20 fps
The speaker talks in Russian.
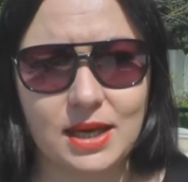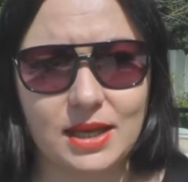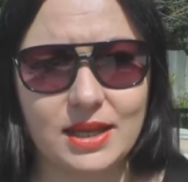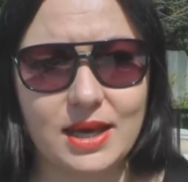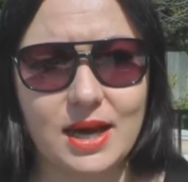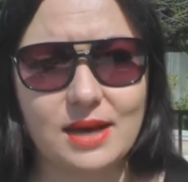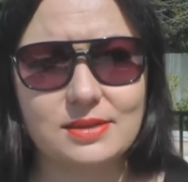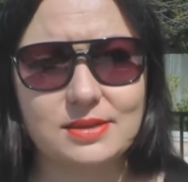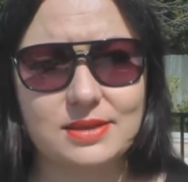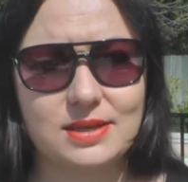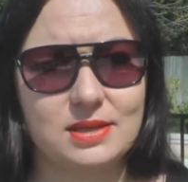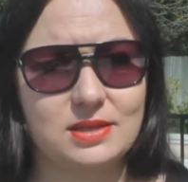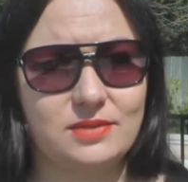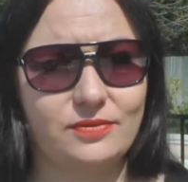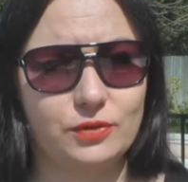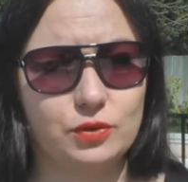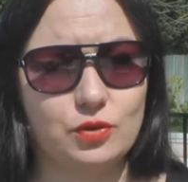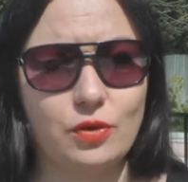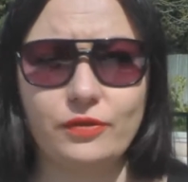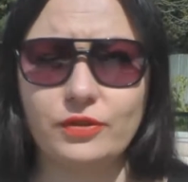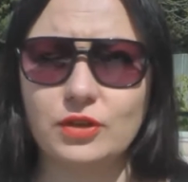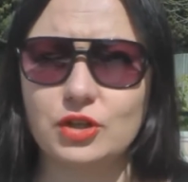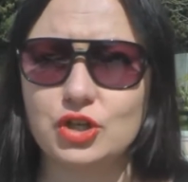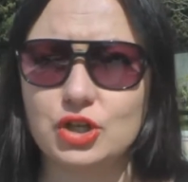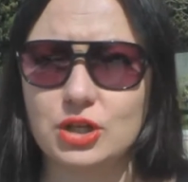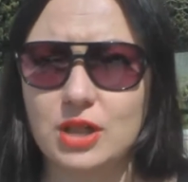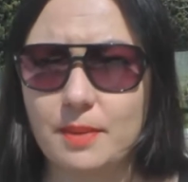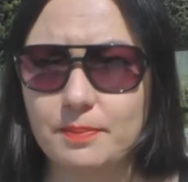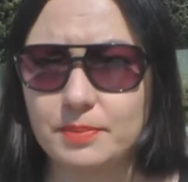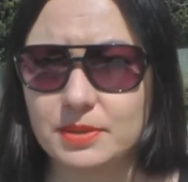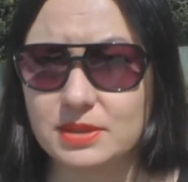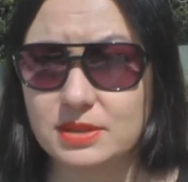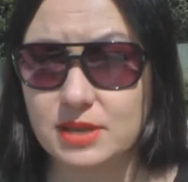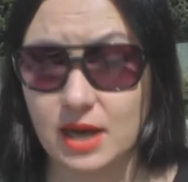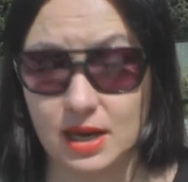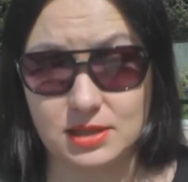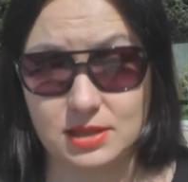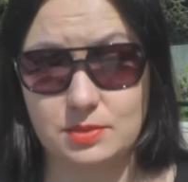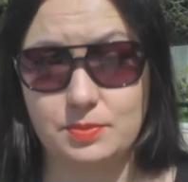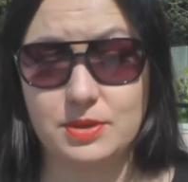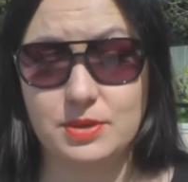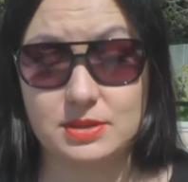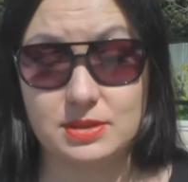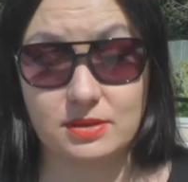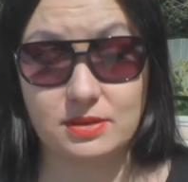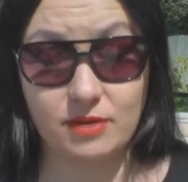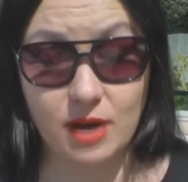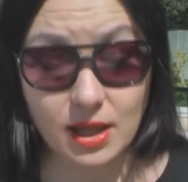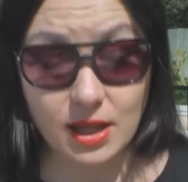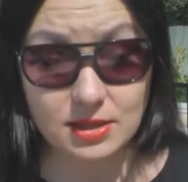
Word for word: Я здесь вновь начала писать, представляете?